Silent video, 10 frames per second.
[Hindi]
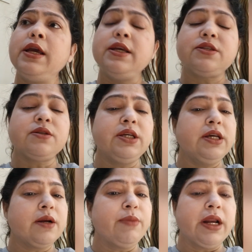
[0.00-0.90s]
इस
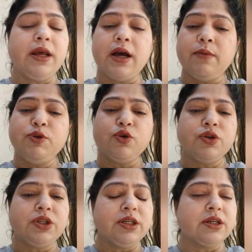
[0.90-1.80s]
ईयर मैंने अब जो
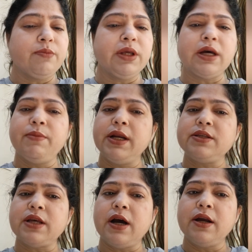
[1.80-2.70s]
इस सीजन में था मैंने
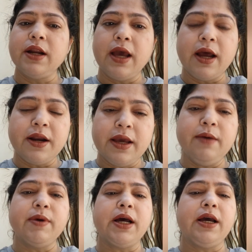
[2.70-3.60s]
साग नया नहीं
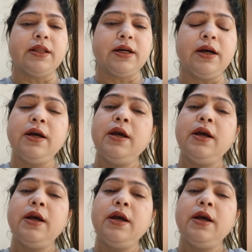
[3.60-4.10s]
बनाया था